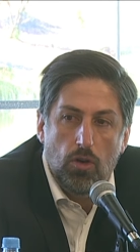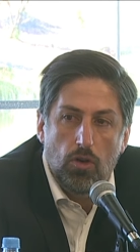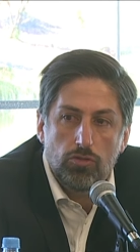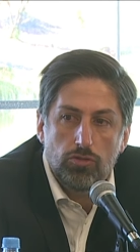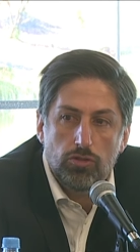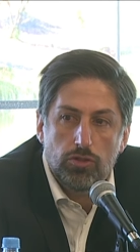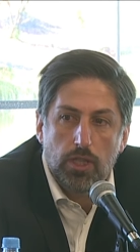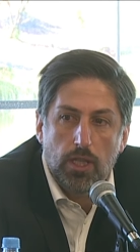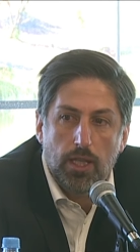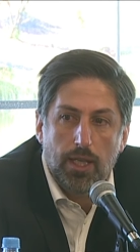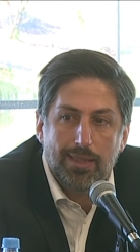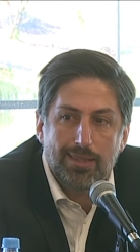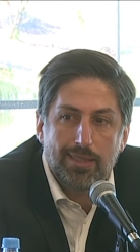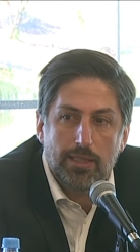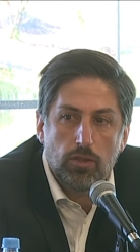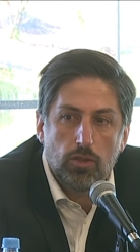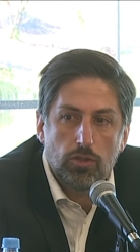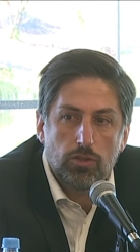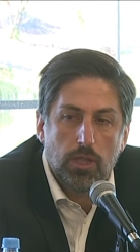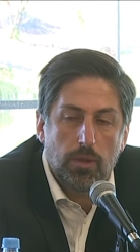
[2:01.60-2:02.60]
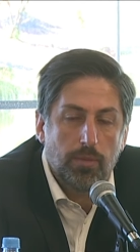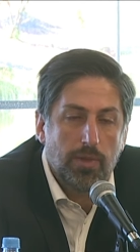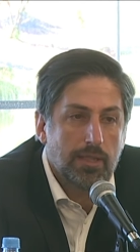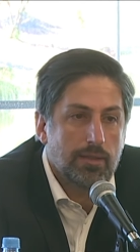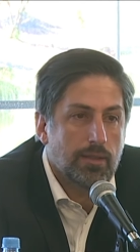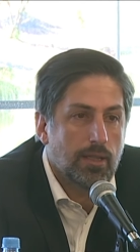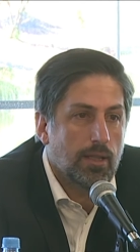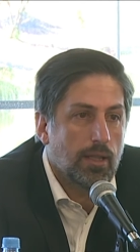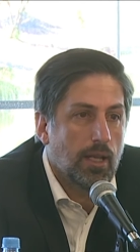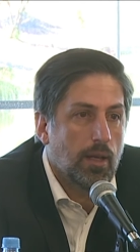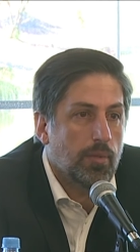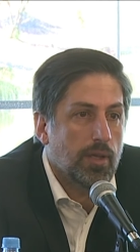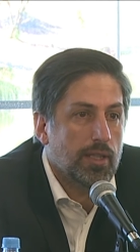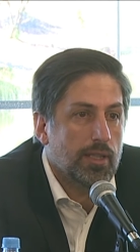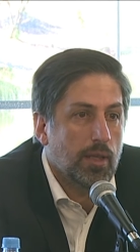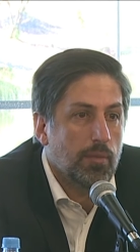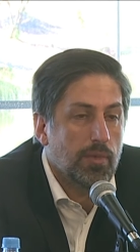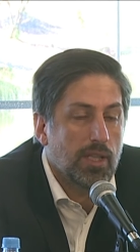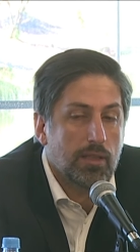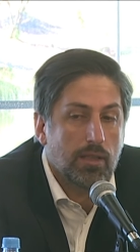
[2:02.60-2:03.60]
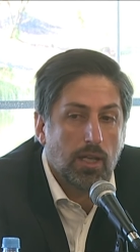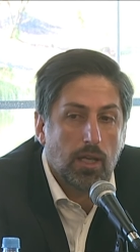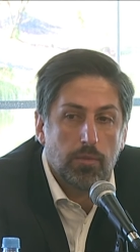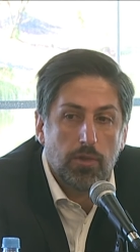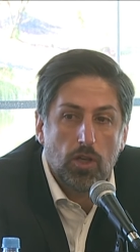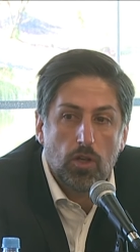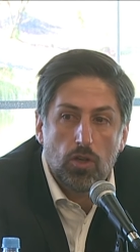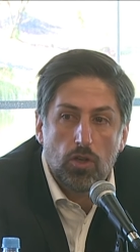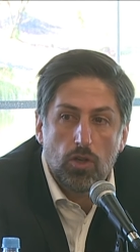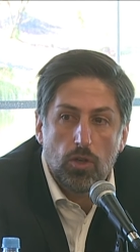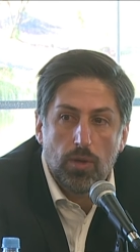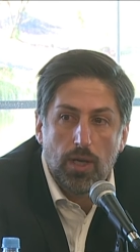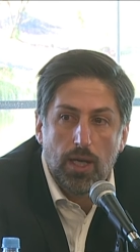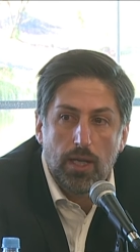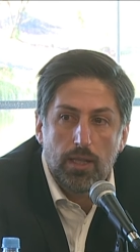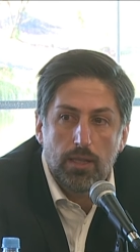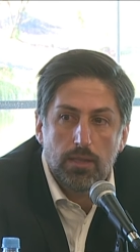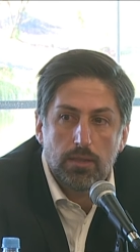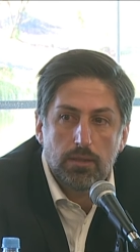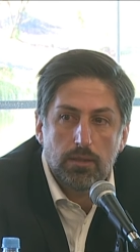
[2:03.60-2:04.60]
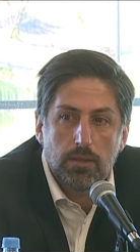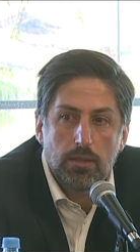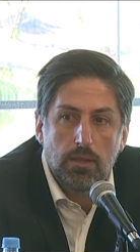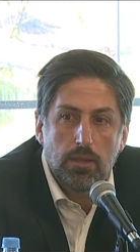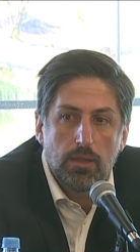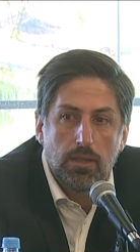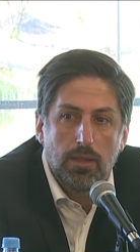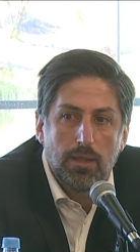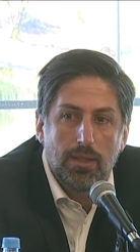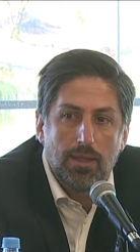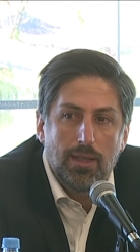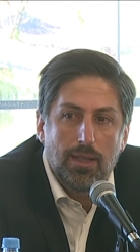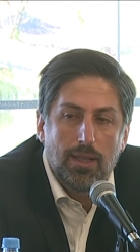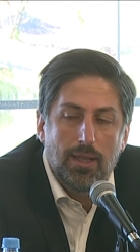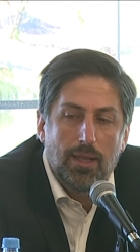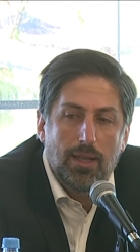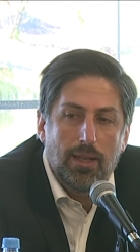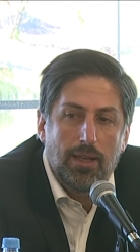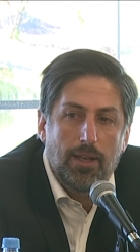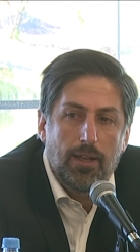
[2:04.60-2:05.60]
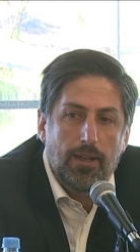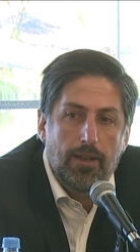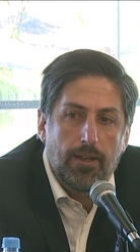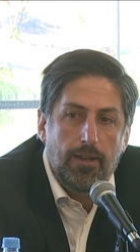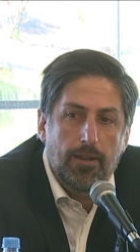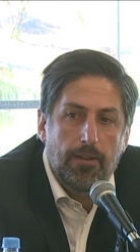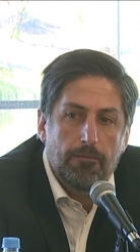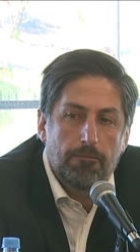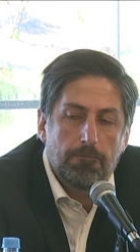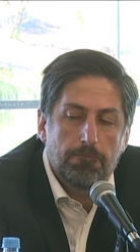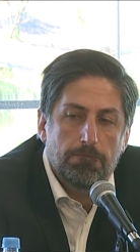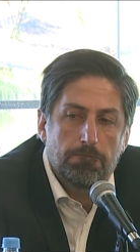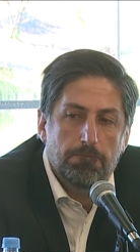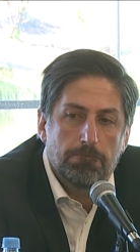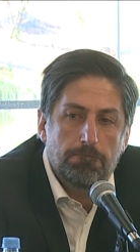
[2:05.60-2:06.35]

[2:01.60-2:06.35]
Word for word: 11, casi 12 meses de la pandemia en términos globales. Eh,